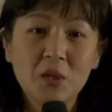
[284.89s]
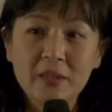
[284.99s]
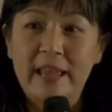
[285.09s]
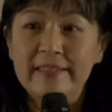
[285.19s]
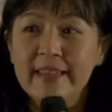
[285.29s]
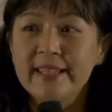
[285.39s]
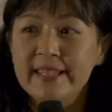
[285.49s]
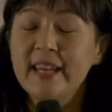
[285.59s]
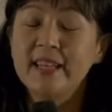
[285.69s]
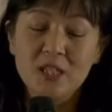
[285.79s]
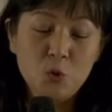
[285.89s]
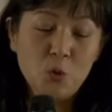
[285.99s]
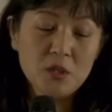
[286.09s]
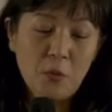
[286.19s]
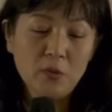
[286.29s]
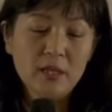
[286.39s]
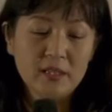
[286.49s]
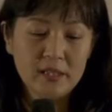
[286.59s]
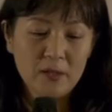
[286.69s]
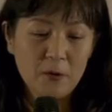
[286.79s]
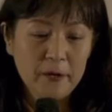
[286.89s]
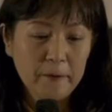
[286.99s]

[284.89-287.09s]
걸 낱낱이 하나씩 쪽에서 보내드릴 거예요.